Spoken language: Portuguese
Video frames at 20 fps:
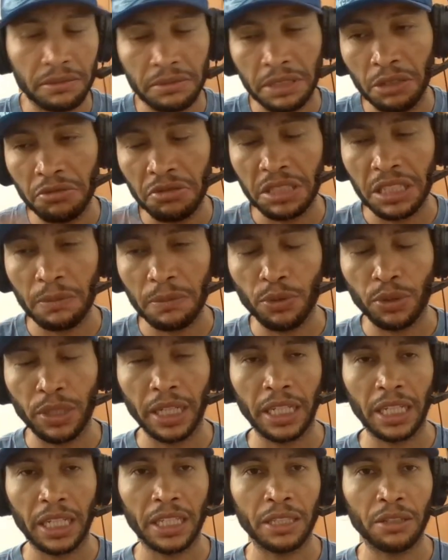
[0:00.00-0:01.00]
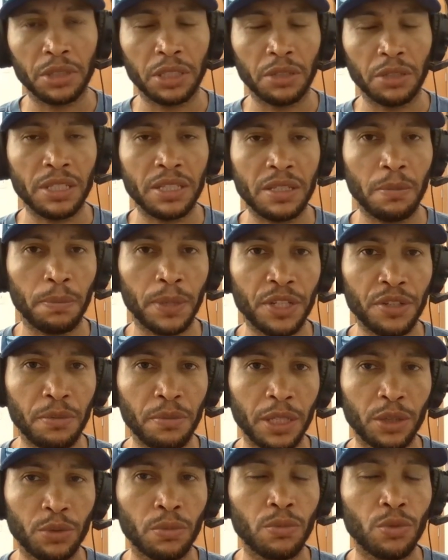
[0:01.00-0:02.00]
Não sei por que ele não deu esse
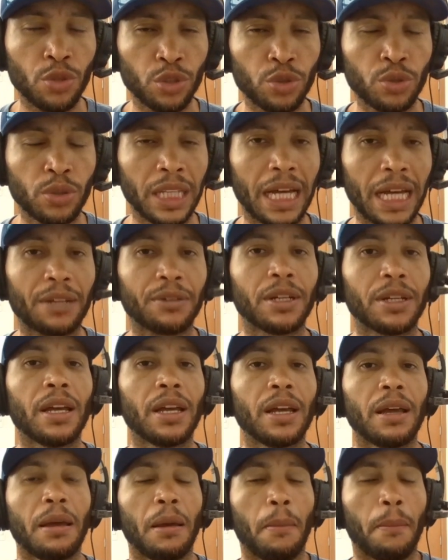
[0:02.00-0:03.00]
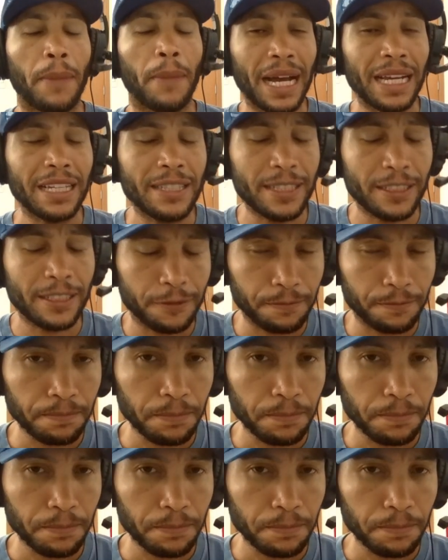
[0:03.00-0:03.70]
impedimento, muito claro. Mas